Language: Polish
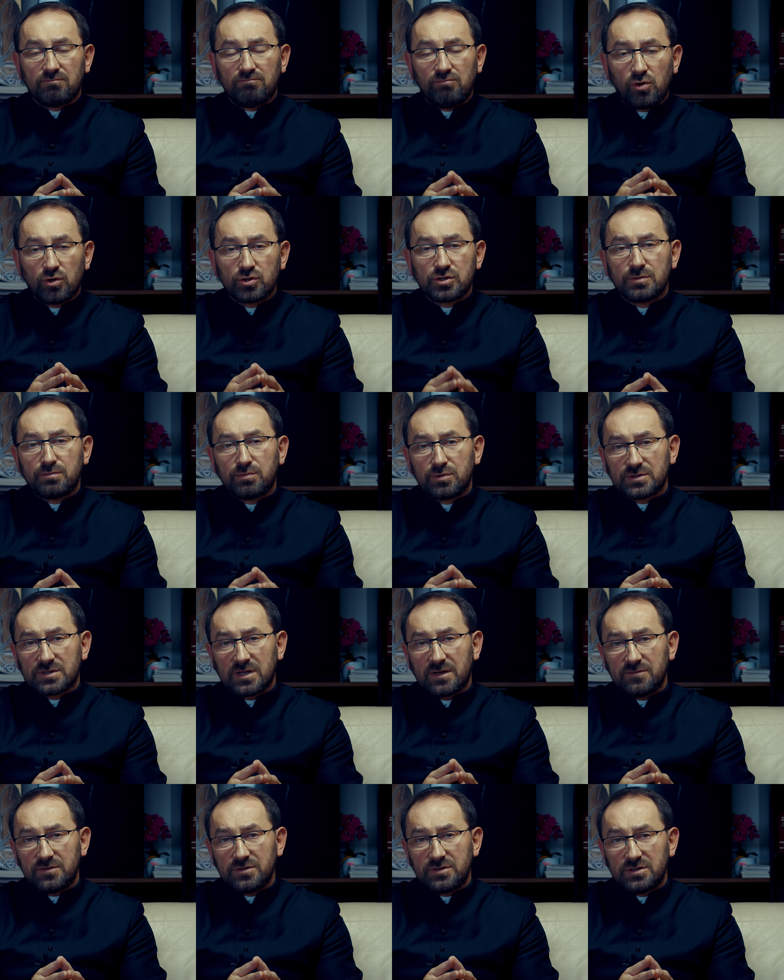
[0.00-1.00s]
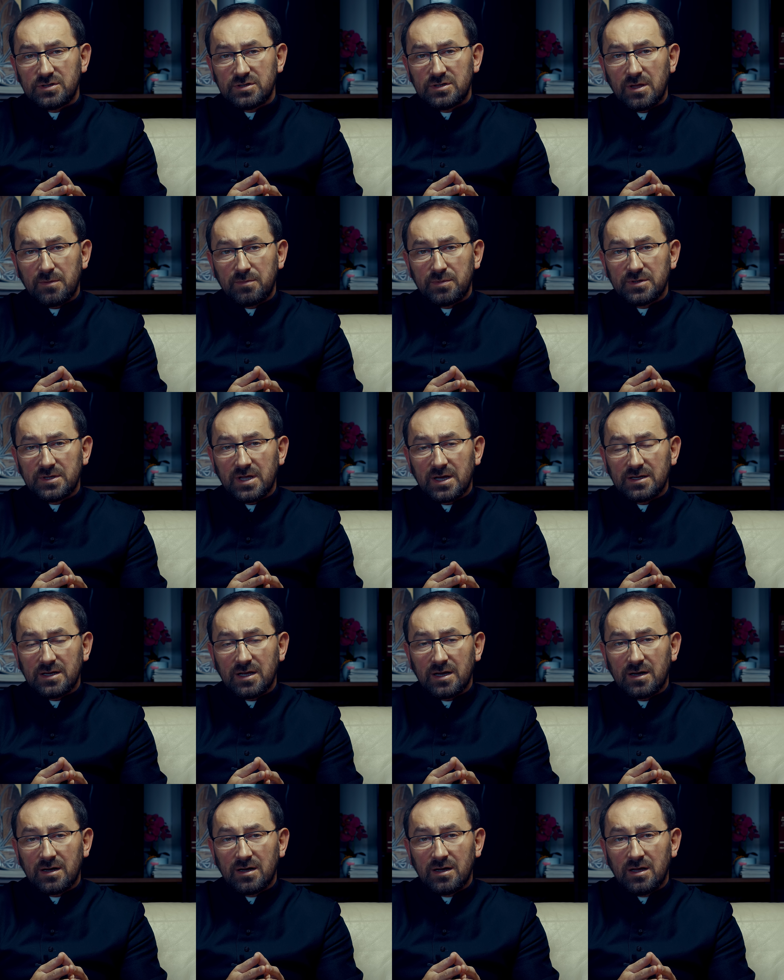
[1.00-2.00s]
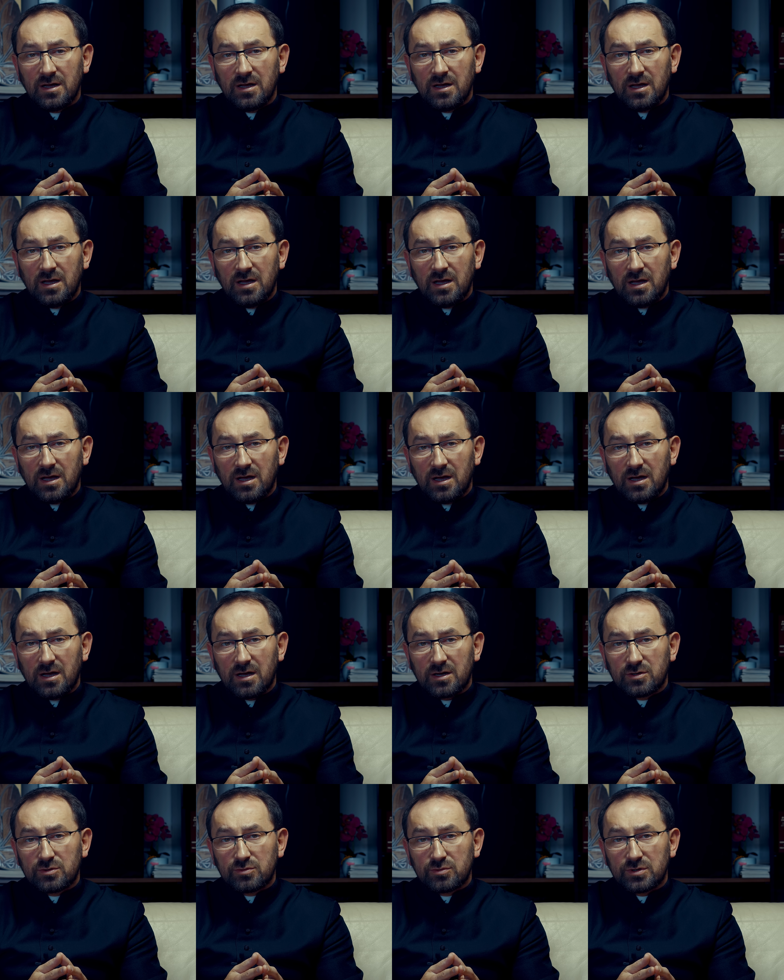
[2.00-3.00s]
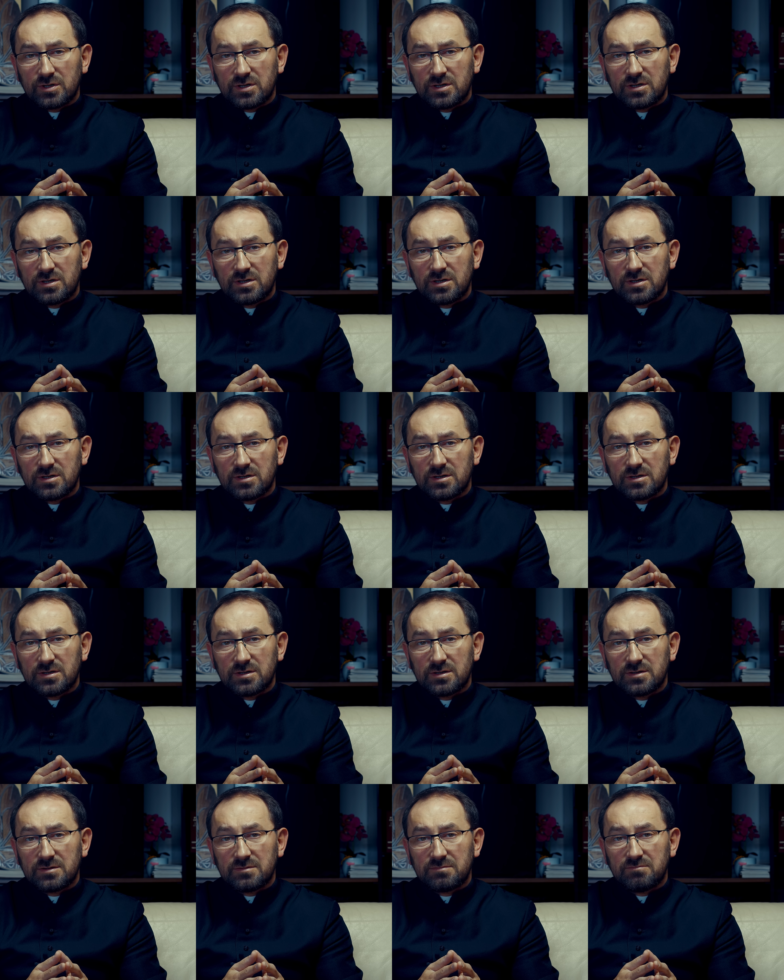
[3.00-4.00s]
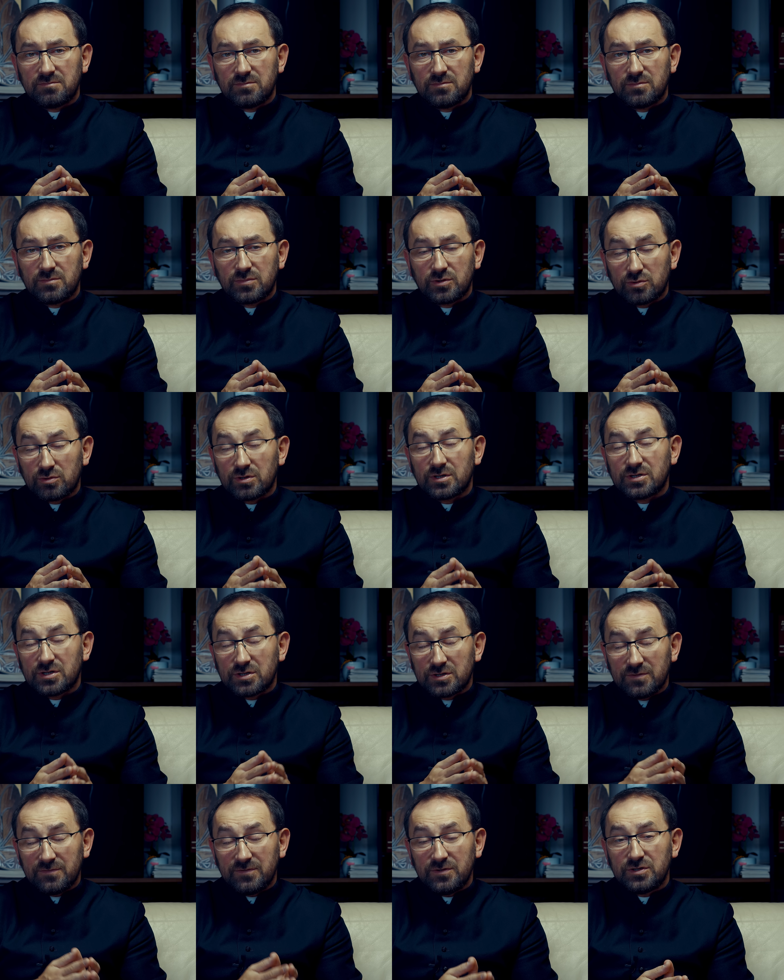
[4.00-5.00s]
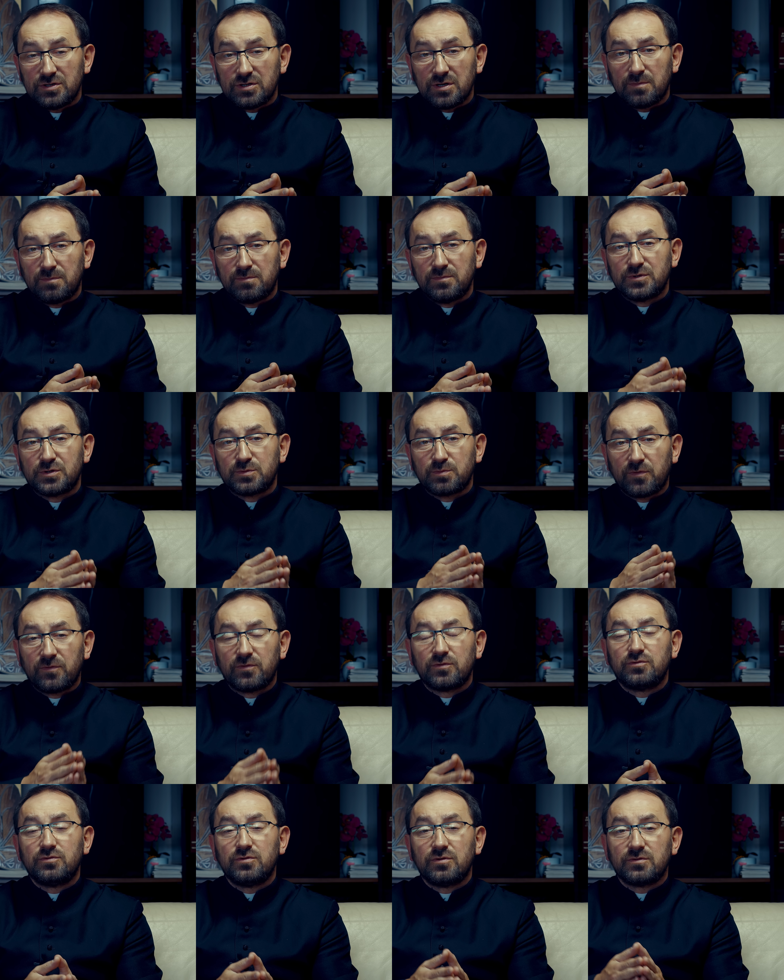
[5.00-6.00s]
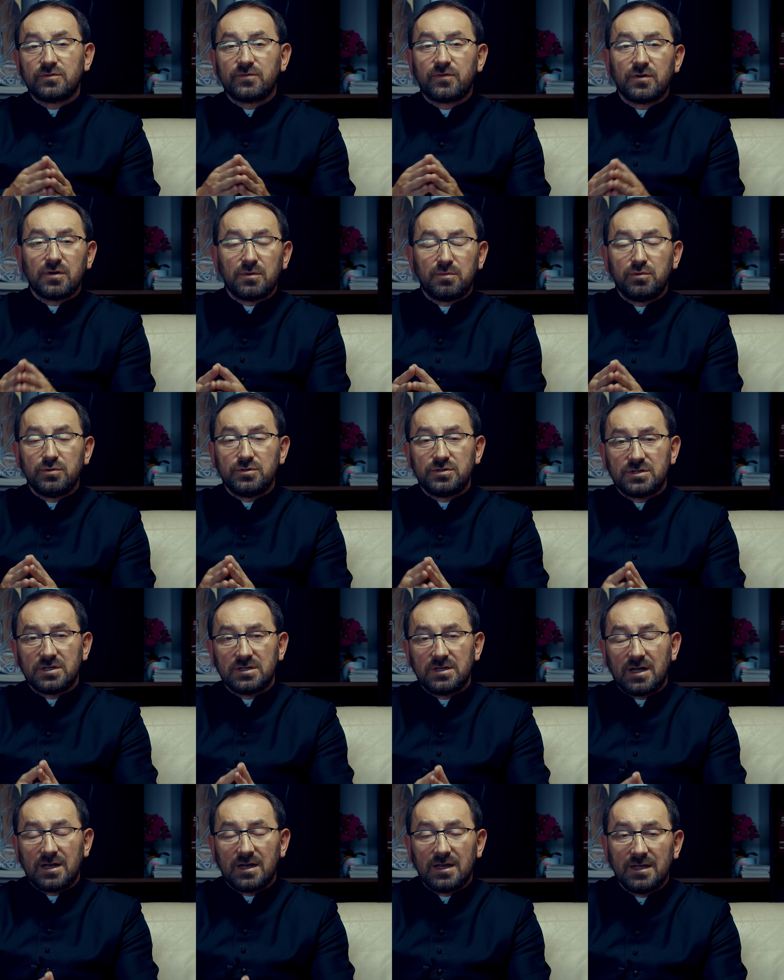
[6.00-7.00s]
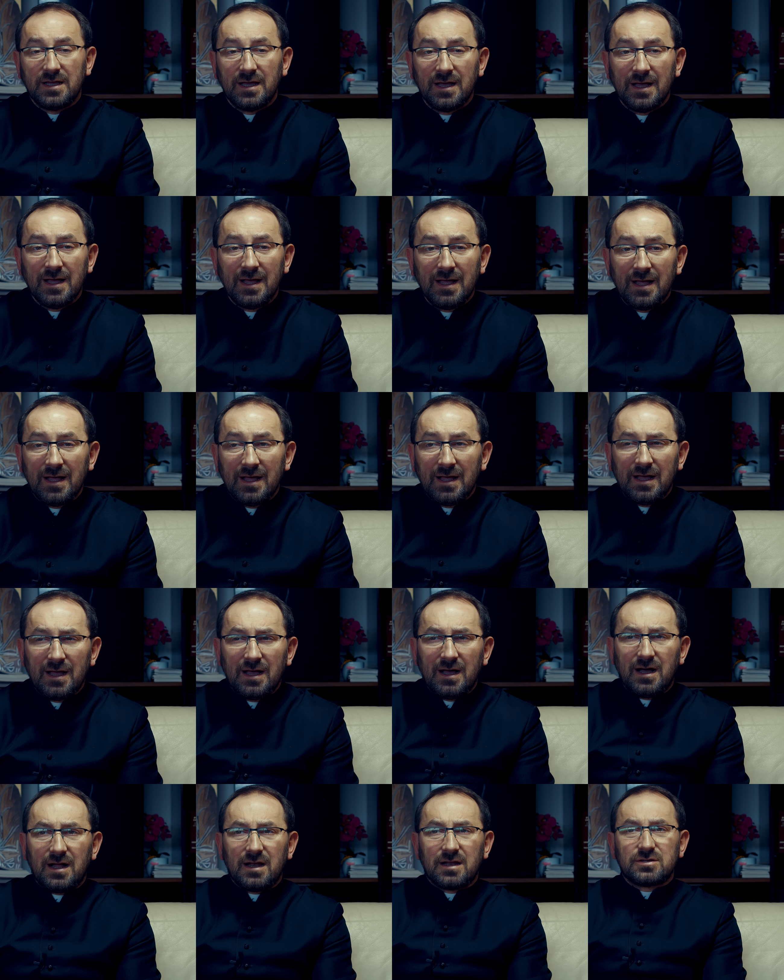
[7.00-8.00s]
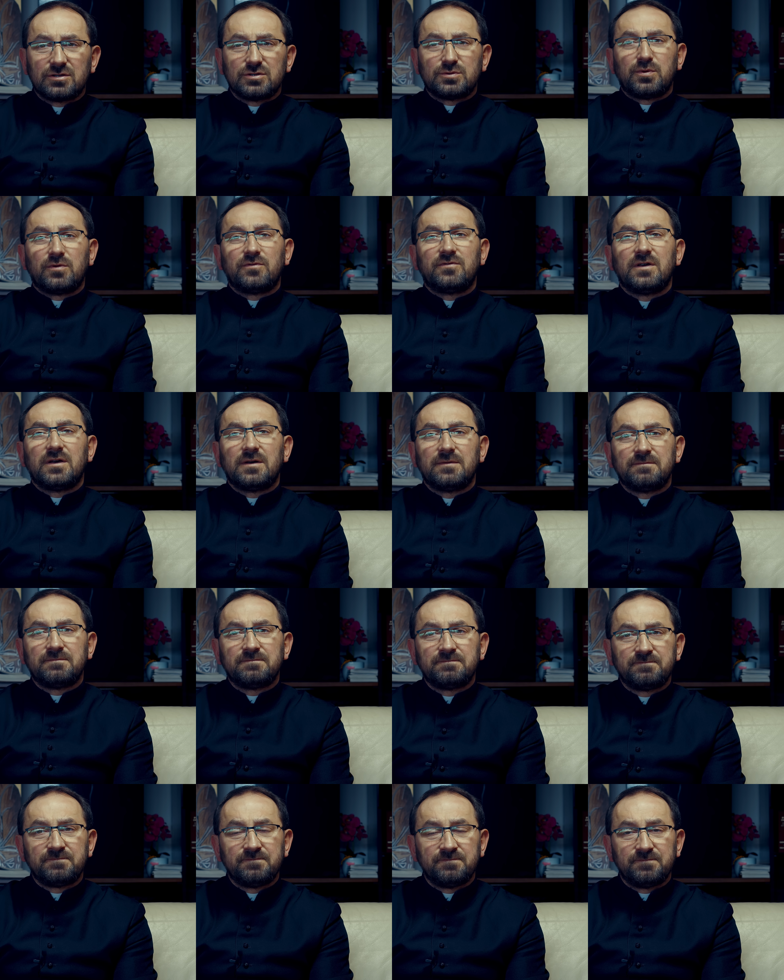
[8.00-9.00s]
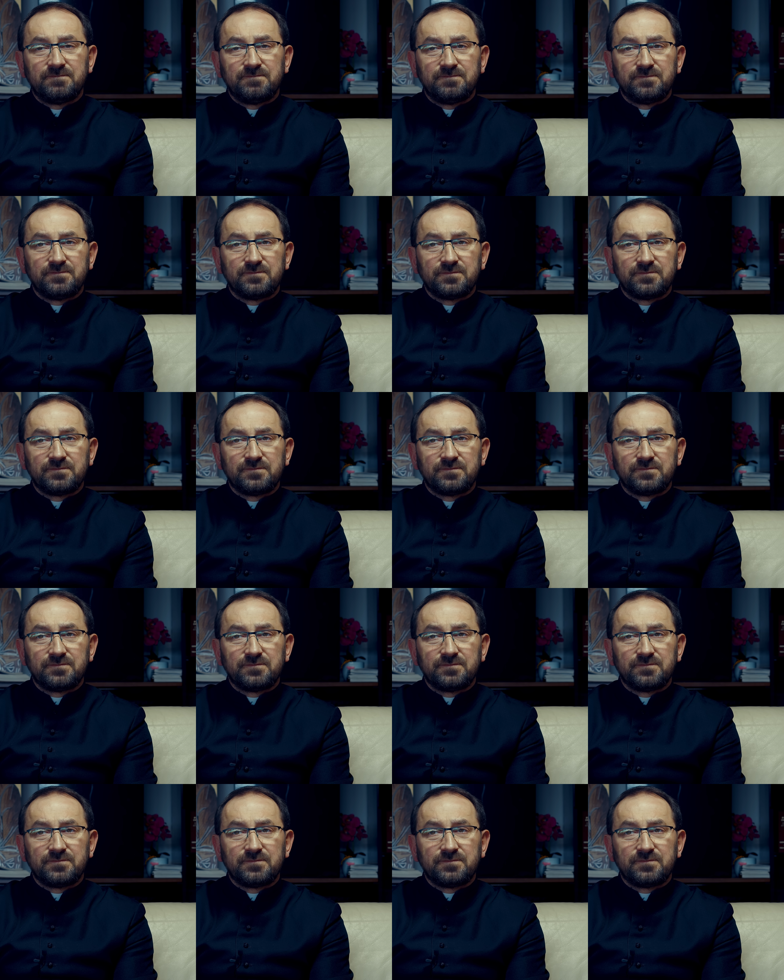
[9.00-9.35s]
może postawić Ci te pytania, e, których, e, które rzeczywiście spowodują Twoje pójście dalej. Ale ktoś powie, hmm,